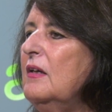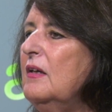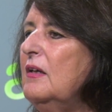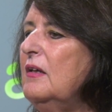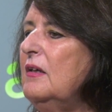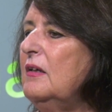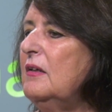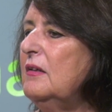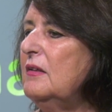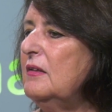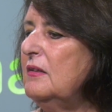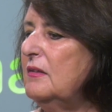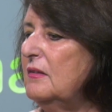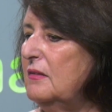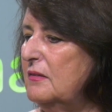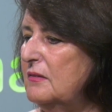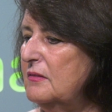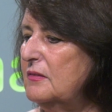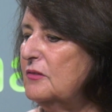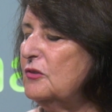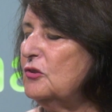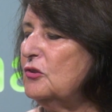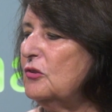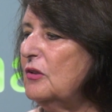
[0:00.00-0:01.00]

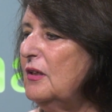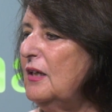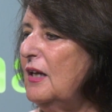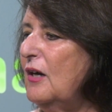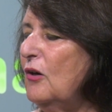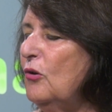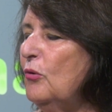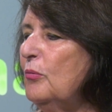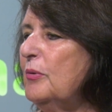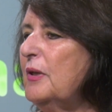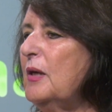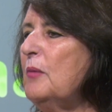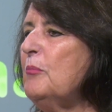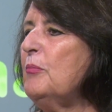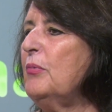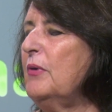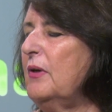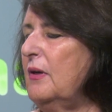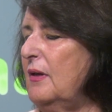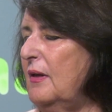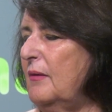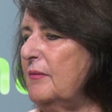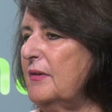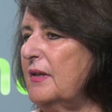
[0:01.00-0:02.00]
la obra,
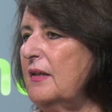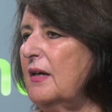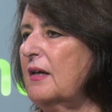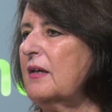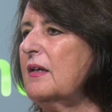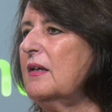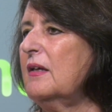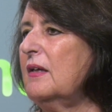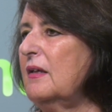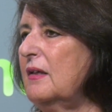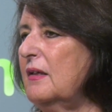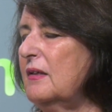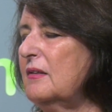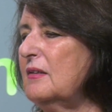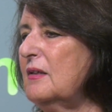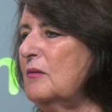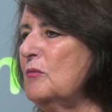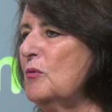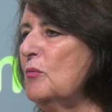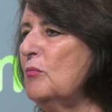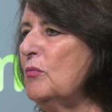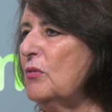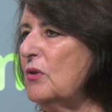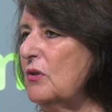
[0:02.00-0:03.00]
pues la verdad que
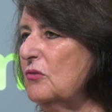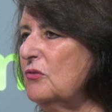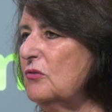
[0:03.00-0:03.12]
estamos muy